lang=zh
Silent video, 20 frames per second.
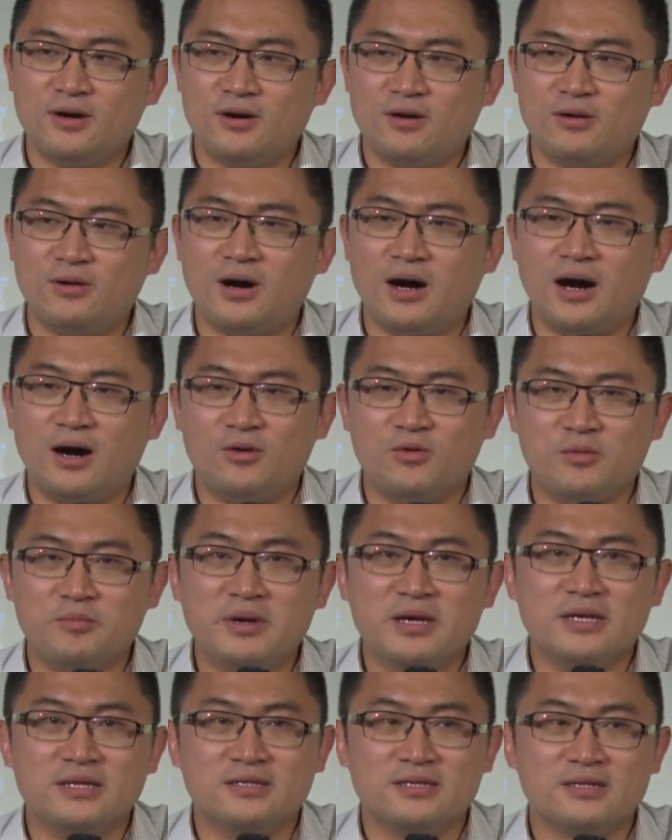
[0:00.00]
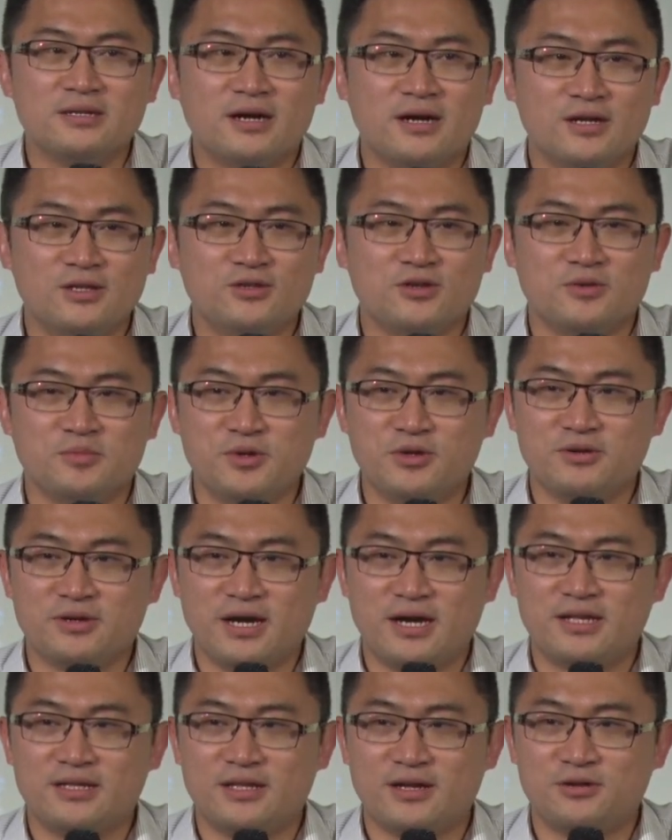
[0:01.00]
哇，我们已经很久没有
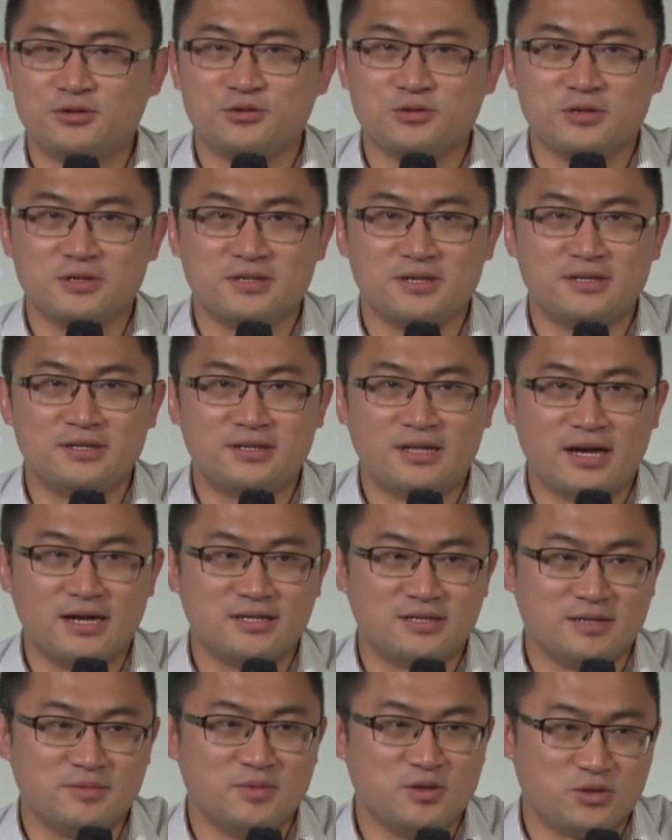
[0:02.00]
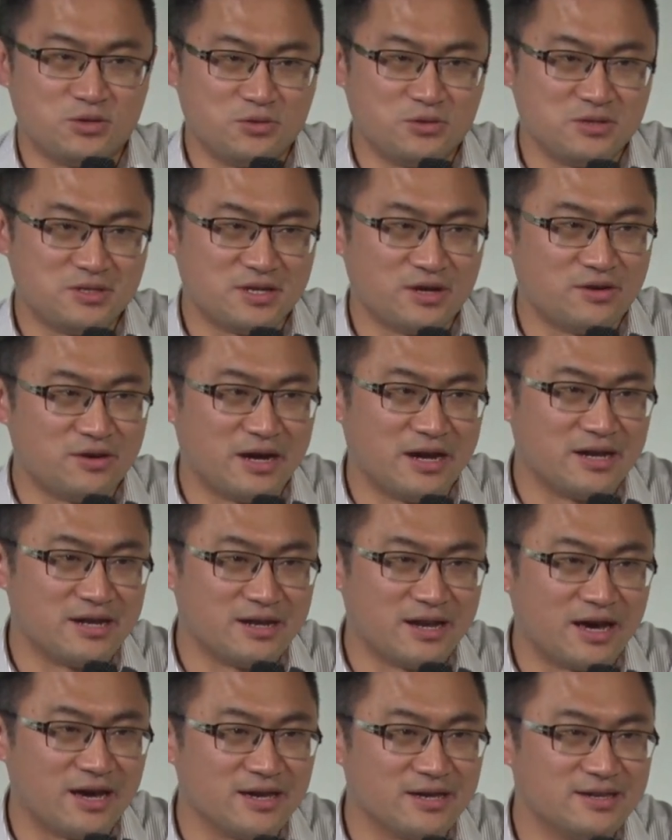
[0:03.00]
看到学生带这么多小孩
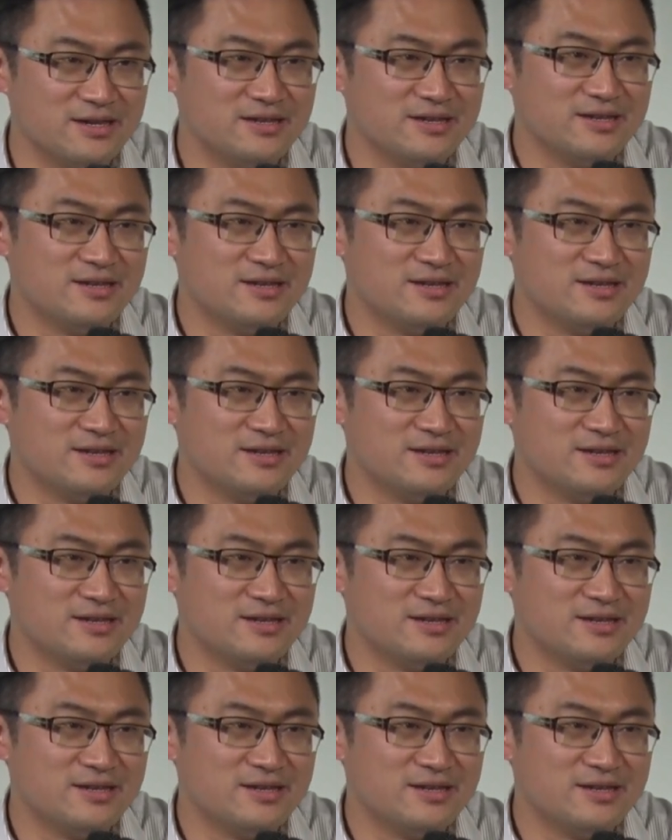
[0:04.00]
来。